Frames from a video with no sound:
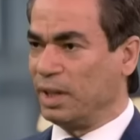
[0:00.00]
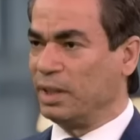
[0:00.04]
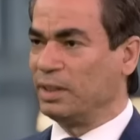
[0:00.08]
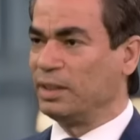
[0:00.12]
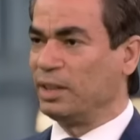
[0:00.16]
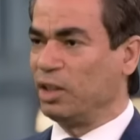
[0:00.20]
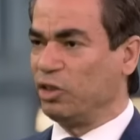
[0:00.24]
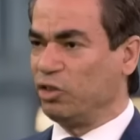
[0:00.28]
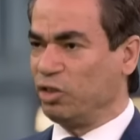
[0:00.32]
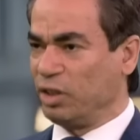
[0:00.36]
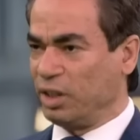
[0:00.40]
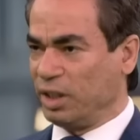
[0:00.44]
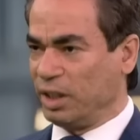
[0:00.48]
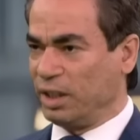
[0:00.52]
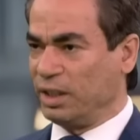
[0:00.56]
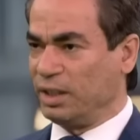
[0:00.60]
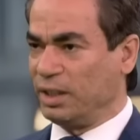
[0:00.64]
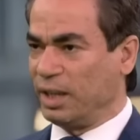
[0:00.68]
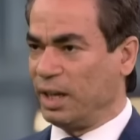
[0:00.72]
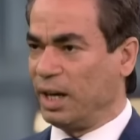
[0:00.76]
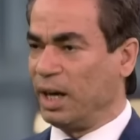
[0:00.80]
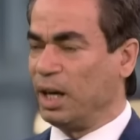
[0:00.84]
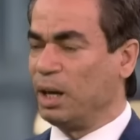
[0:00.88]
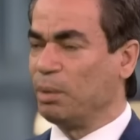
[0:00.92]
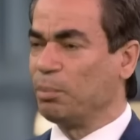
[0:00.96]

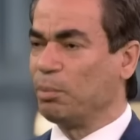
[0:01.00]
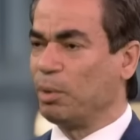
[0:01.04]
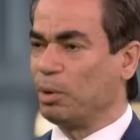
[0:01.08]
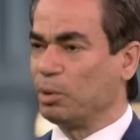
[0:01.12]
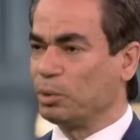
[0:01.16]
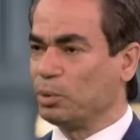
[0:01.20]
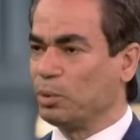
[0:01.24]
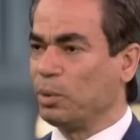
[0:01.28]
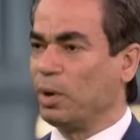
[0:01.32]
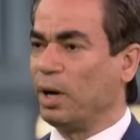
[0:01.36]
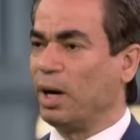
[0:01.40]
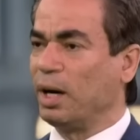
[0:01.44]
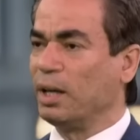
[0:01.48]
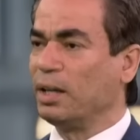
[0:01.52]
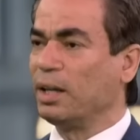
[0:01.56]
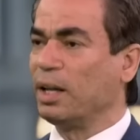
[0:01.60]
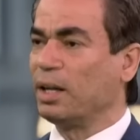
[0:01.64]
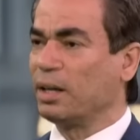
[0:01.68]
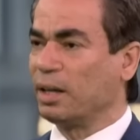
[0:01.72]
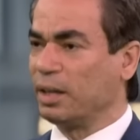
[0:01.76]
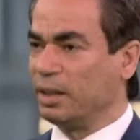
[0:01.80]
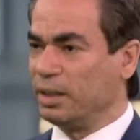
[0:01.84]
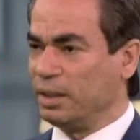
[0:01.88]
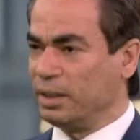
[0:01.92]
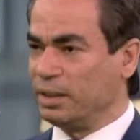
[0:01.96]
التشريعية الموضوع على
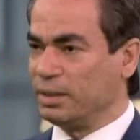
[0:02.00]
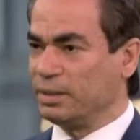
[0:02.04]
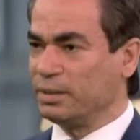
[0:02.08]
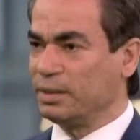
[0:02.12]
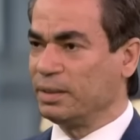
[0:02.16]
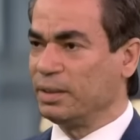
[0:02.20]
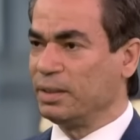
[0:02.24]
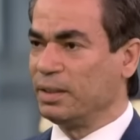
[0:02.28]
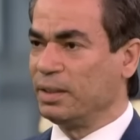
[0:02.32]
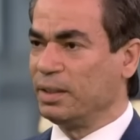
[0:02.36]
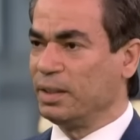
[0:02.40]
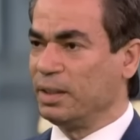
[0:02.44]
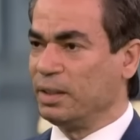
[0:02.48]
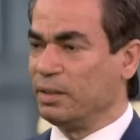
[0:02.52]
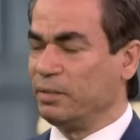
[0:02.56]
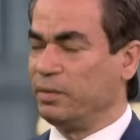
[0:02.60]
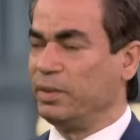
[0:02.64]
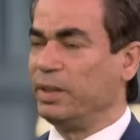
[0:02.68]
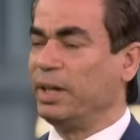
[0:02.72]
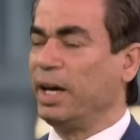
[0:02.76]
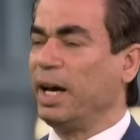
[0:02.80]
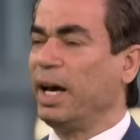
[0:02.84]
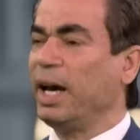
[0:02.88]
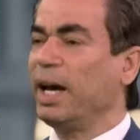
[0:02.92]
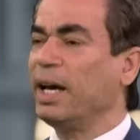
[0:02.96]
الرئيس
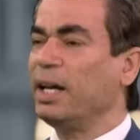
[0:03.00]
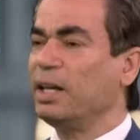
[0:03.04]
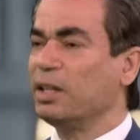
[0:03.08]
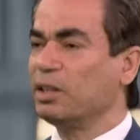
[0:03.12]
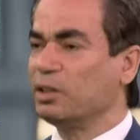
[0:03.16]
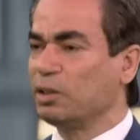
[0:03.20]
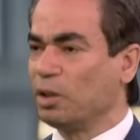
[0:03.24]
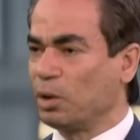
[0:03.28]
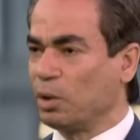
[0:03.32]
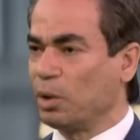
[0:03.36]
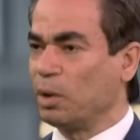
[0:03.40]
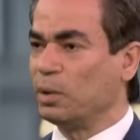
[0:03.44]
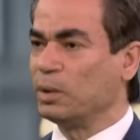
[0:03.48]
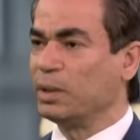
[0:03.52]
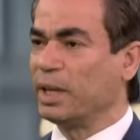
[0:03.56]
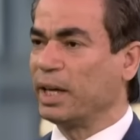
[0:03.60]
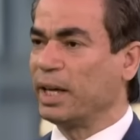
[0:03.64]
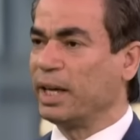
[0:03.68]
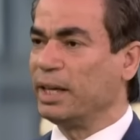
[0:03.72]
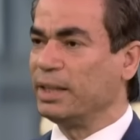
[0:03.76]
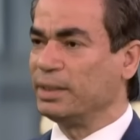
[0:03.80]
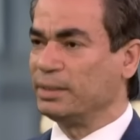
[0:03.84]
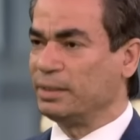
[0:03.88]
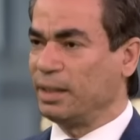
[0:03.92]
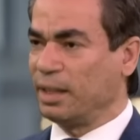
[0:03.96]
في حالة ضرورة هناك
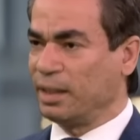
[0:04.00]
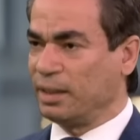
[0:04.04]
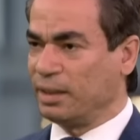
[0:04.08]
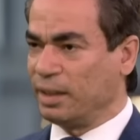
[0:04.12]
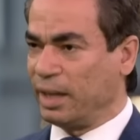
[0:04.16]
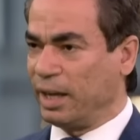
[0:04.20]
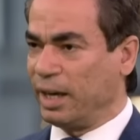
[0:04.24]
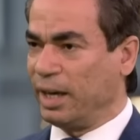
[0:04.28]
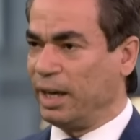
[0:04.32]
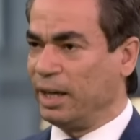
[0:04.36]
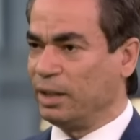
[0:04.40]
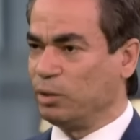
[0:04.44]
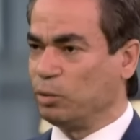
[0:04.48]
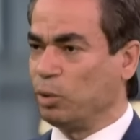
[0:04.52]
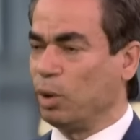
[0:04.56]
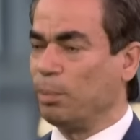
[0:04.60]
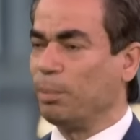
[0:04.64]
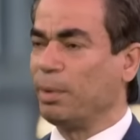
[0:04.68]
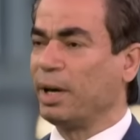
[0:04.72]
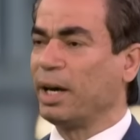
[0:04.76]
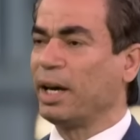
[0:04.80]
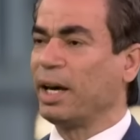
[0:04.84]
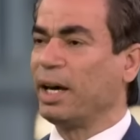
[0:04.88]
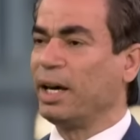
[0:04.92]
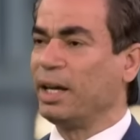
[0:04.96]
استثناءات
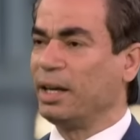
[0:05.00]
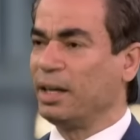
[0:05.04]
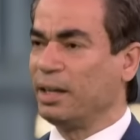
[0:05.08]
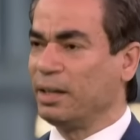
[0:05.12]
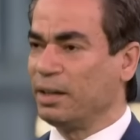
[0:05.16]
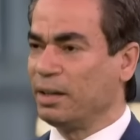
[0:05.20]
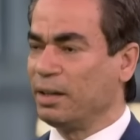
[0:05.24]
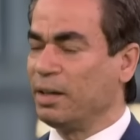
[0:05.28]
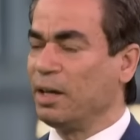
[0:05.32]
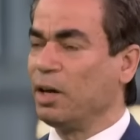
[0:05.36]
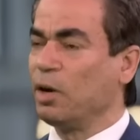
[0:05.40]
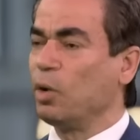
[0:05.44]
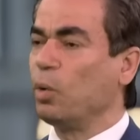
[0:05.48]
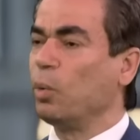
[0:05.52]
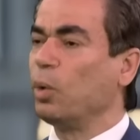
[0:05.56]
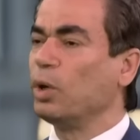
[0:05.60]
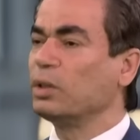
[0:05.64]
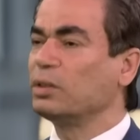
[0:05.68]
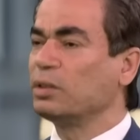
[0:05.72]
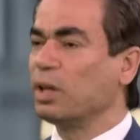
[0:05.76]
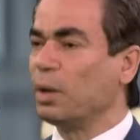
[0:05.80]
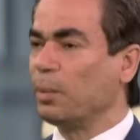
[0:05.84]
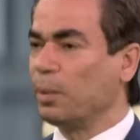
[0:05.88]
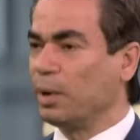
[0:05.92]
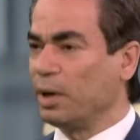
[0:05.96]
ومخارج
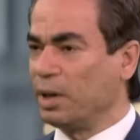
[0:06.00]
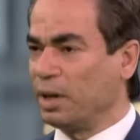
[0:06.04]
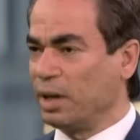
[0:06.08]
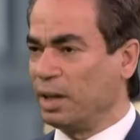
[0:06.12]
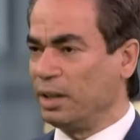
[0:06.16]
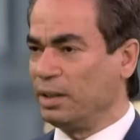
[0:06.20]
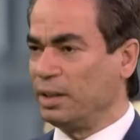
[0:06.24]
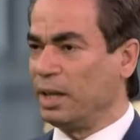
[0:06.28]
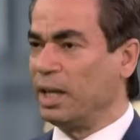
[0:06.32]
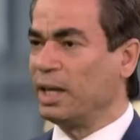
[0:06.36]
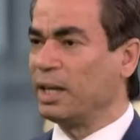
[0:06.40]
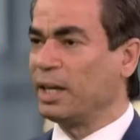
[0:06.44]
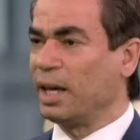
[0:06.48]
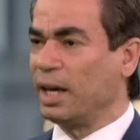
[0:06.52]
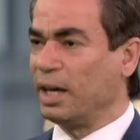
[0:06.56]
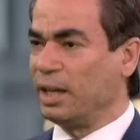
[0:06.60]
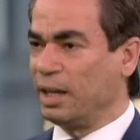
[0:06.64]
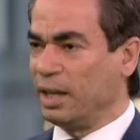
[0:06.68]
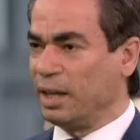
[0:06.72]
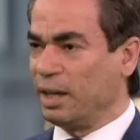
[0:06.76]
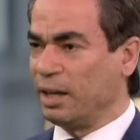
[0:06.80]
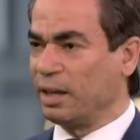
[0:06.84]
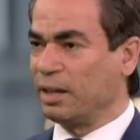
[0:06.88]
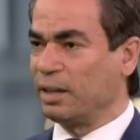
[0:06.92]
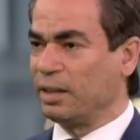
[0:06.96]
وطوارئ يلجأ
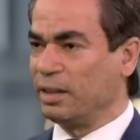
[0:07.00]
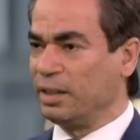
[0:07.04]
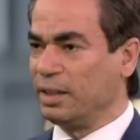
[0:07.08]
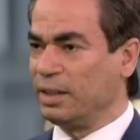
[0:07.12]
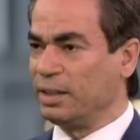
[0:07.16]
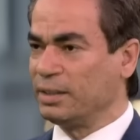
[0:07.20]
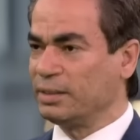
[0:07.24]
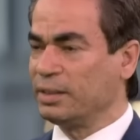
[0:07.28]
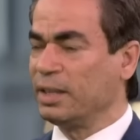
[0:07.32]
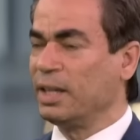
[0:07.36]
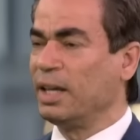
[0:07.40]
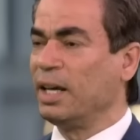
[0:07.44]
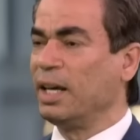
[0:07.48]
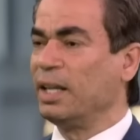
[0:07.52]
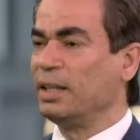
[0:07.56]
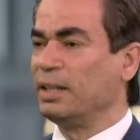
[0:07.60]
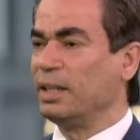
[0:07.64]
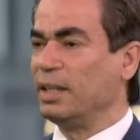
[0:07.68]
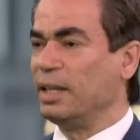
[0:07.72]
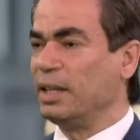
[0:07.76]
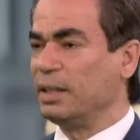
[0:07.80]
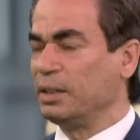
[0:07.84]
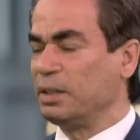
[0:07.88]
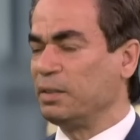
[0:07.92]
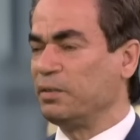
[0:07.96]
إليها الرئيس
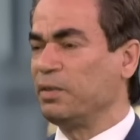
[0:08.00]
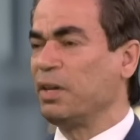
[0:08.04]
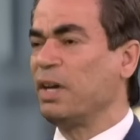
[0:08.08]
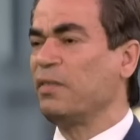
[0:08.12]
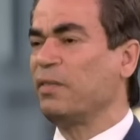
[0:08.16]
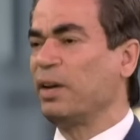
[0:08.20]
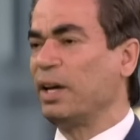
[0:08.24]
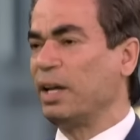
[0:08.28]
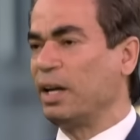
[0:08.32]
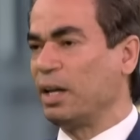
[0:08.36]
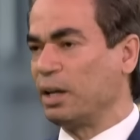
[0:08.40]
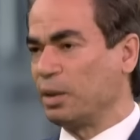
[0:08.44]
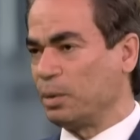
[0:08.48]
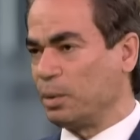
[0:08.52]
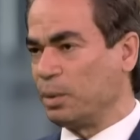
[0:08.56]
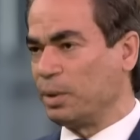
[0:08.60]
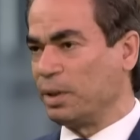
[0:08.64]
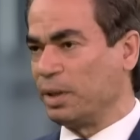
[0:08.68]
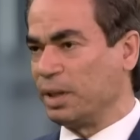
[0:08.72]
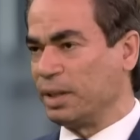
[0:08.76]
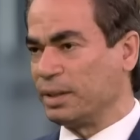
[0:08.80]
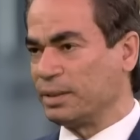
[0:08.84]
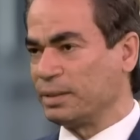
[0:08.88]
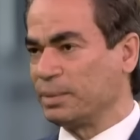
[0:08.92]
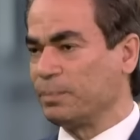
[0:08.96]
للالتفاف على
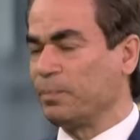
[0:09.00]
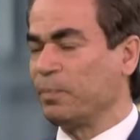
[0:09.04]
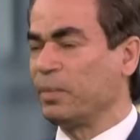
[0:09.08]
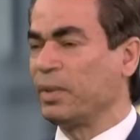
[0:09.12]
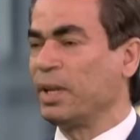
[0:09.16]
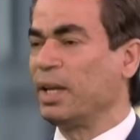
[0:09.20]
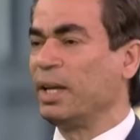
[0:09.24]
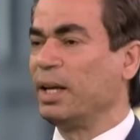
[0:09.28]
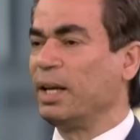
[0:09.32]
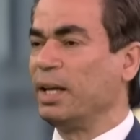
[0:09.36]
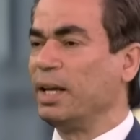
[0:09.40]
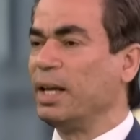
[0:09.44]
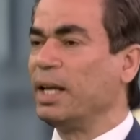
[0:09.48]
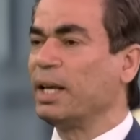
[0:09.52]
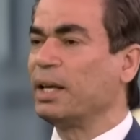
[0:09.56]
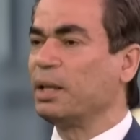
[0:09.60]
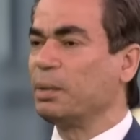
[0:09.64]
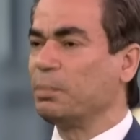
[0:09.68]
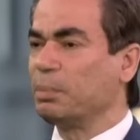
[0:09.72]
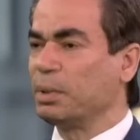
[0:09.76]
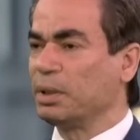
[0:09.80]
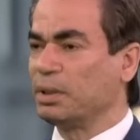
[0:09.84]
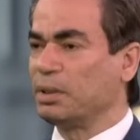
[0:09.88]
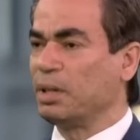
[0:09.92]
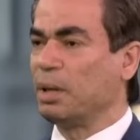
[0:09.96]
الكونجرس
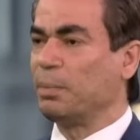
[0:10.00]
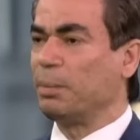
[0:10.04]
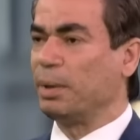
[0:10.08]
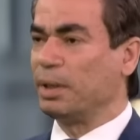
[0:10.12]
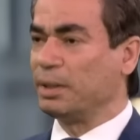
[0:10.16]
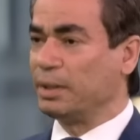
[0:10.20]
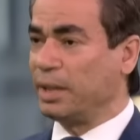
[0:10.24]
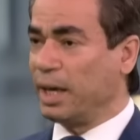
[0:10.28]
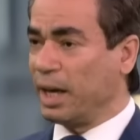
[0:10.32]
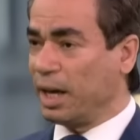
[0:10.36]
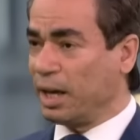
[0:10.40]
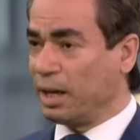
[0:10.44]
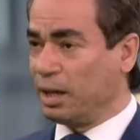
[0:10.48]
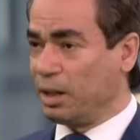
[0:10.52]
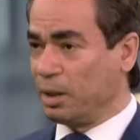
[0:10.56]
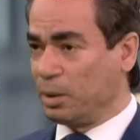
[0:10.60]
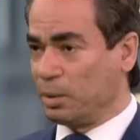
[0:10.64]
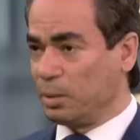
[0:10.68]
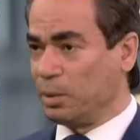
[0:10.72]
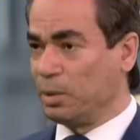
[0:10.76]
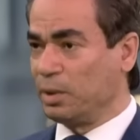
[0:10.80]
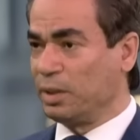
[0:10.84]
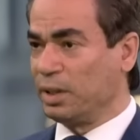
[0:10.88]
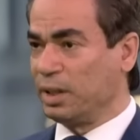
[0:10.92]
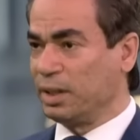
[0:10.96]
لكن بالطبع داخل
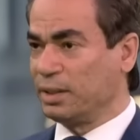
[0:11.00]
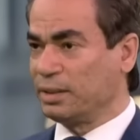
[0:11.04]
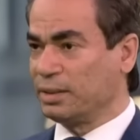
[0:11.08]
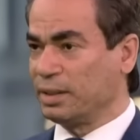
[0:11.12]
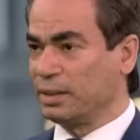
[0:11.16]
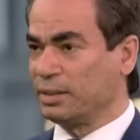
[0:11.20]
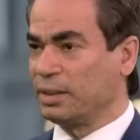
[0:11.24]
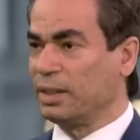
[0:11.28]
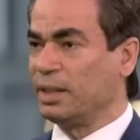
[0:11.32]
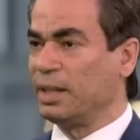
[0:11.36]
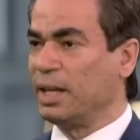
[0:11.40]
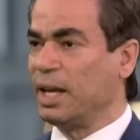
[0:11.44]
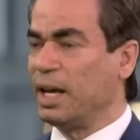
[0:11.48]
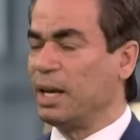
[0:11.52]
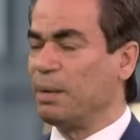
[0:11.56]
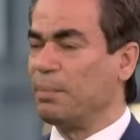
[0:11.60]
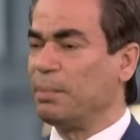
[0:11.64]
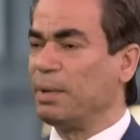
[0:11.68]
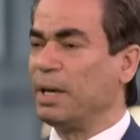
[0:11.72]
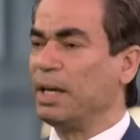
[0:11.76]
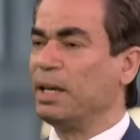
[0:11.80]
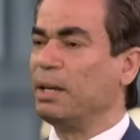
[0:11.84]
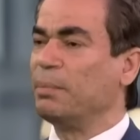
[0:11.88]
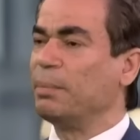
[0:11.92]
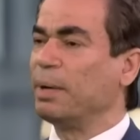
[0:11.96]
الكونجرس تظل
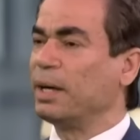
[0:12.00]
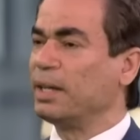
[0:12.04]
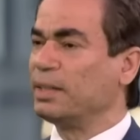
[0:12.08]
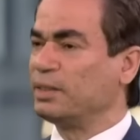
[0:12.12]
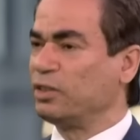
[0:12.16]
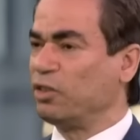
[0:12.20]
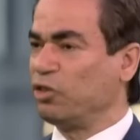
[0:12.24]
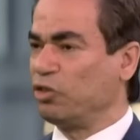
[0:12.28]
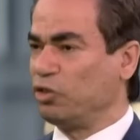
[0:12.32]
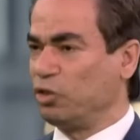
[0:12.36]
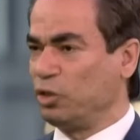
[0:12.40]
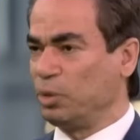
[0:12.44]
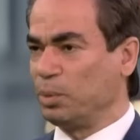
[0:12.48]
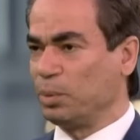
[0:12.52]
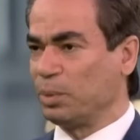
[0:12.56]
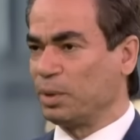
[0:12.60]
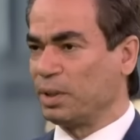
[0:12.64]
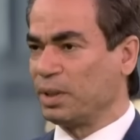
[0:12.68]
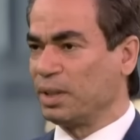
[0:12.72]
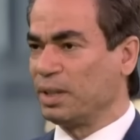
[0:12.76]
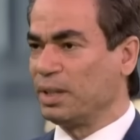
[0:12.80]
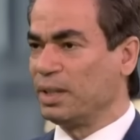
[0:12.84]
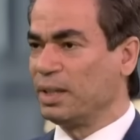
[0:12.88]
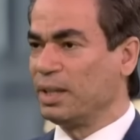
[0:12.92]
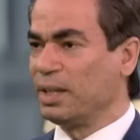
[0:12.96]
الأهمية لمجلس
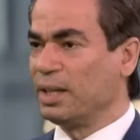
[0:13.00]
الشيوخ